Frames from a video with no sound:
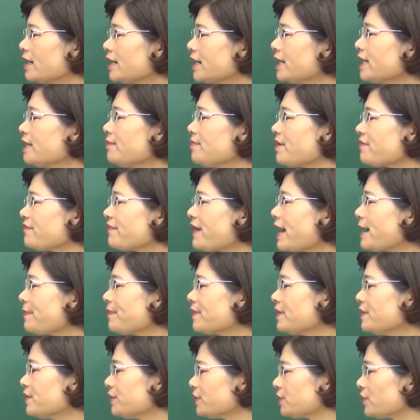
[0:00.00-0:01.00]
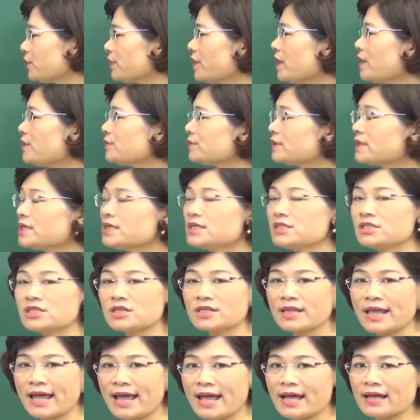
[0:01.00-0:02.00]
khi mà Pháp gửi tối hậu thư
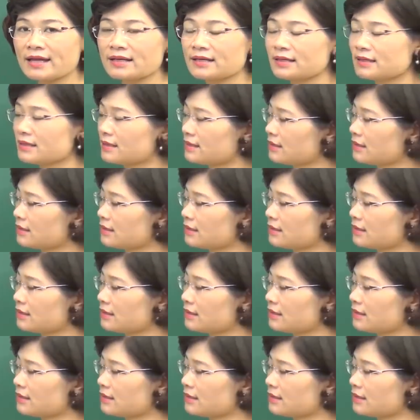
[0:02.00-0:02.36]
cho ta.